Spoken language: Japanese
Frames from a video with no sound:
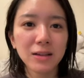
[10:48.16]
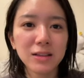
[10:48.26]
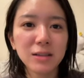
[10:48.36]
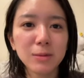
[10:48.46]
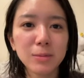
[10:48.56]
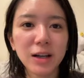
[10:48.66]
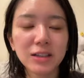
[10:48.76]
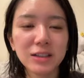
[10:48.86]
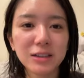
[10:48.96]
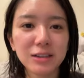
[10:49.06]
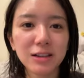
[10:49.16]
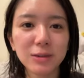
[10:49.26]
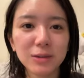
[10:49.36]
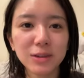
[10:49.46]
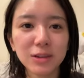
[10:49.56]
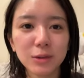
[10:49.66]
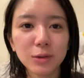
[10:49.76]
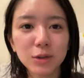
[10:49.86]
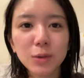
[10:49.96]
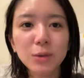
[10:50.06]
全部毎日使うのって、う
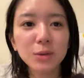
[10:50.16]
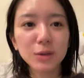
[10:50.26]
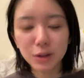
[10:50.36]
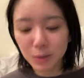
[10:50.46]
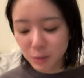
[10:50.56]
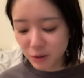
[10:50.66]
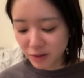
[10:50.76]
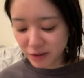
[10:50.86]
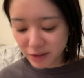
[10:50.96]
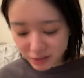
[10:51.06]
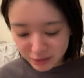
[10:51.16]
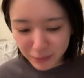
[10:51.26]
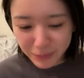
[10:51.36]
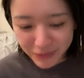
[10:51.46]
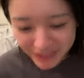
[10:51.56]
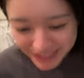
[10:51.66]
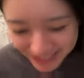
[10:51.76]
ん、仕事の日はこれ大体全部